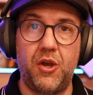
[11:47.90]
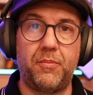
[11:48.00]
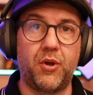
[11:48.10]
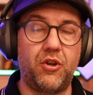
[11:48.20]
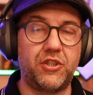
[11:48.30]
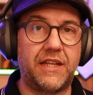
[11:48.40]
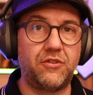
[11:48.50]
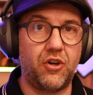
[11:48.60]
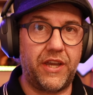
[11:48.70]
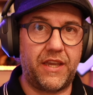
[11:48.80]
Por lo
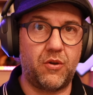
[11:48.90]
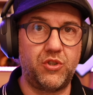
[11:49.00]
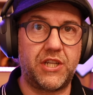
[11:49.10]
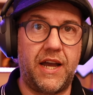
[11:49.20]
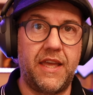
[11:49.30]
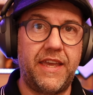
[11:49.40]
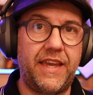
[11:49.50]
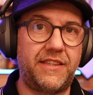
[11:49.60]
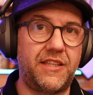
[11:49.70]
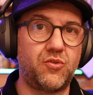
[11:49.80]
tanto, escucha,
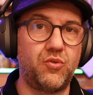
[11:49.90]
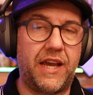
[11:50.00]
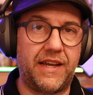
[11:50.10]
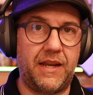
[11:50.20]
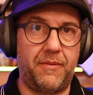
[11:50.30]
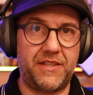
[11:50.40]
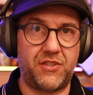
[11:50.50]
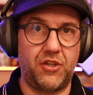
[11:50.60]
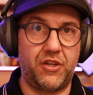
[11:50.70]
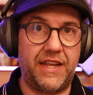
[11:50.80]
esta es una
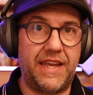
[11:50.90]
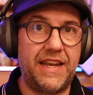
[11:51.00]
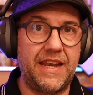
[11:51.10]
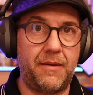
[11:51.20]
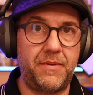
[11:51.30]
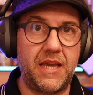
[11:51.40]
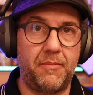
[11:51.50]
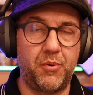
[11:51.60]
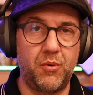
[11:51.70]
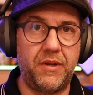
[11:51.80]
grabación en la
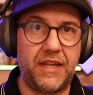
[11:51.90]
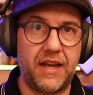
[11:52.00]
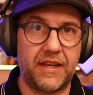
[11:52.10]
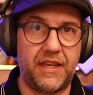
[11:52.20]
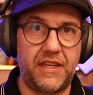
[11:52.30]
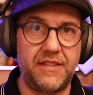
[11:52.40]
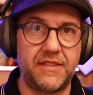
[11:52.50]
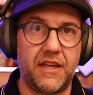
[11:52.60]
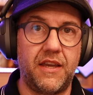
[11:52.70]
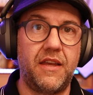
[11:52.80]
vía pública que
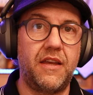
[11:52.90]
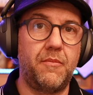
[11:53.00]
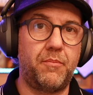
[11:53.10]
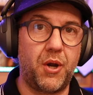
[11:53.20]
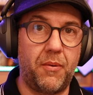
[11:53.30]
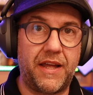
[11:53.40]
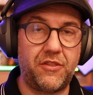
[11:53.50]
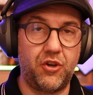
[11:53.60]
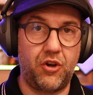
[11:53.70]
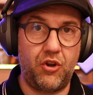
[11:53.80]
hice
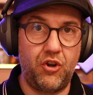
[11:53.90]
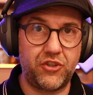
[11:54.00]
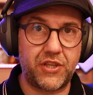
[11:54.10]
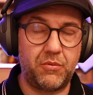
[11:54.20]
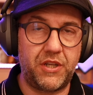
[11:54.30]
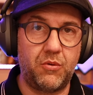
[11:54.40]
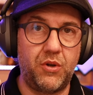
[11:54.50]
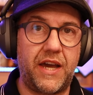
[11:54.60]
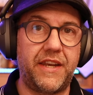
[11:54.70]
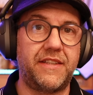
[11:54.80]
probando los
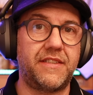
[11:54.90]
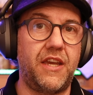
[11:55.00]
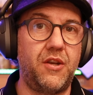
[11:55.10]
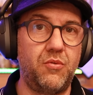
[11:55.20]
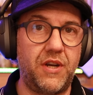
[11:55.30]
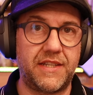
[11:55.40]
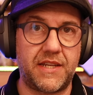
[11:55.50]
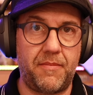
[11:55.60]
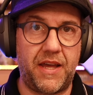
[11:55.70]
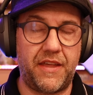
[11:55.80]
auriculares en una
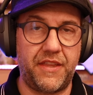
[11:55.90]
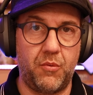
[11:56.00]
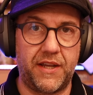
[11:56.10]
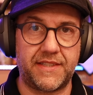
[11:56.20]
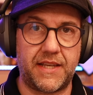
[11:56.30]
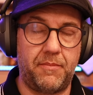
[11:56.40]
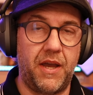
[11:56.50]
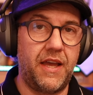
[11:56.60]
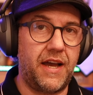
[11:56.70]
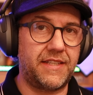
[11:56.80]
llamada de WhatsApp.
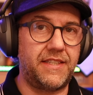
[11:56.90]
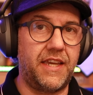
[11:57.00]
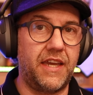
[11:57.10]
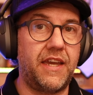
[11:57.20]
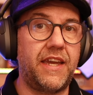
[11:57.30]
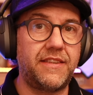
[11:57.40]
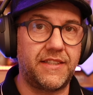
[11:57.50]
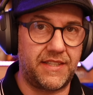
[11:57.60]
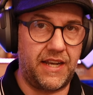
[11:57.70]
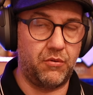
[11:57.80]
Así que este
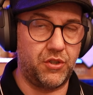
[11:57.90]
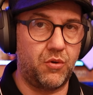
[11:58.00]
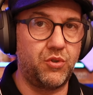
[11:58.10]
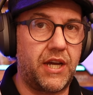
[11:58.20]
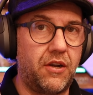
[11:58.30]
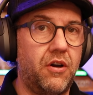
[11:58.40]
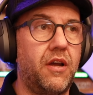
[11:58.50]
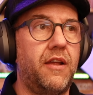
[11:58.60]
es el audio, escúchalo.